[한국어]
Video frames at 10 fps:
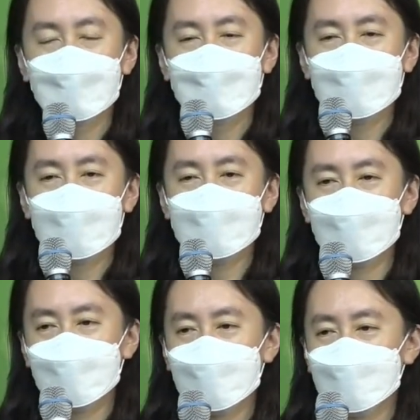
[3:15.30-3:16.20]

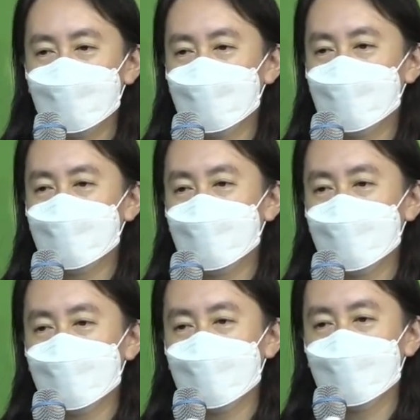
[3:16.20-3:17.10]
나사로의
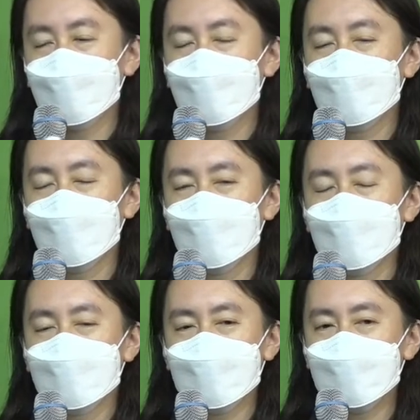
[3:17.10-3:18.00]
죽음을 보고
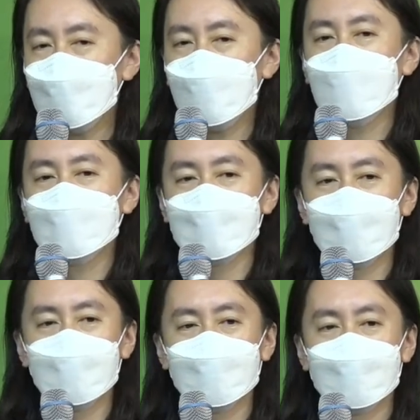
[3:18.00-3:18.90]
슬퍼하는
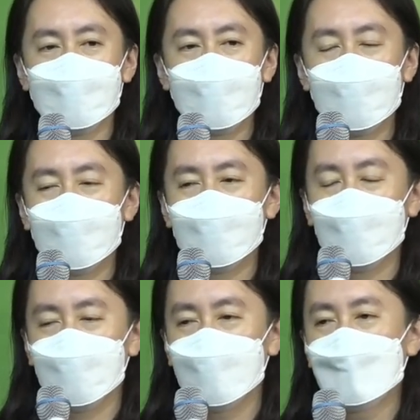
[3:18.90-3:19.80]
사람들을
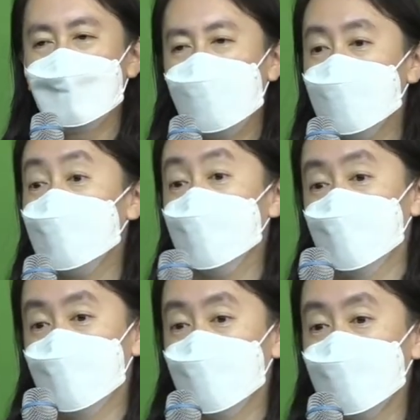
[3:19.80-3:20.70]
향하여 함께
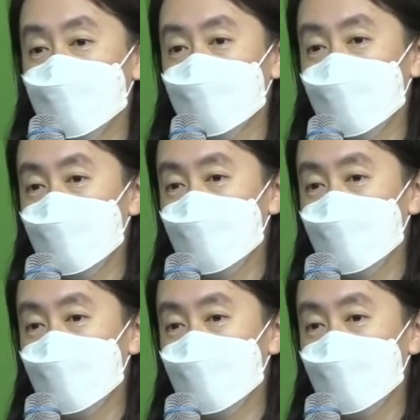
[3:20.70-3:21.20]
우셨거든요.